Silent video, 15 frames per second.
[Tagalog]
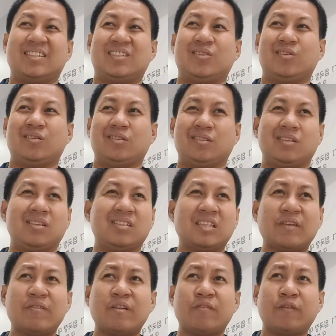So
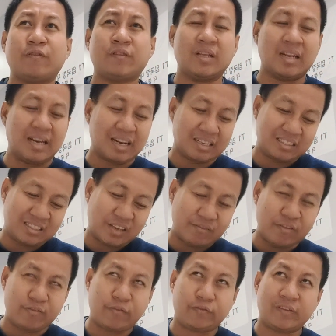7:15
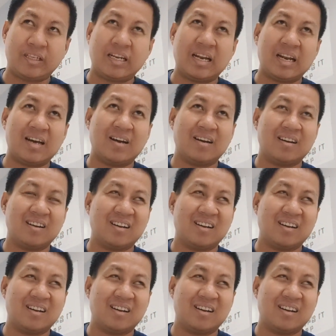7:15 na ng